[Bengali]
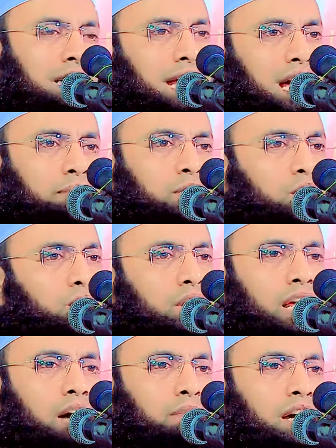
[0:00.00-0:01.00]
কেমন
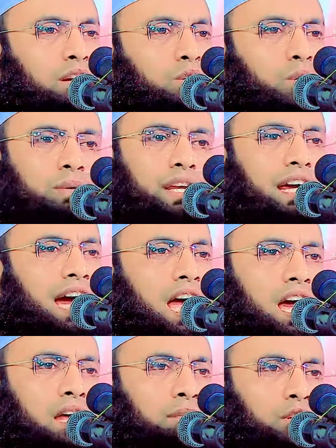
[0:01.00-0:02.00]
করে আমার নবীর
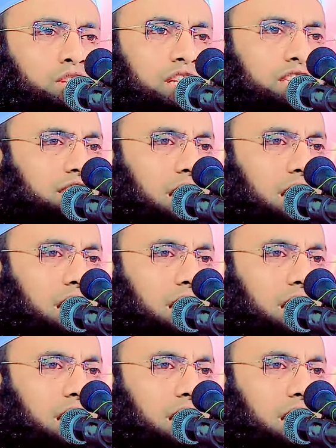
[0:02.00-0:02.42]
গায়ের মধ্যে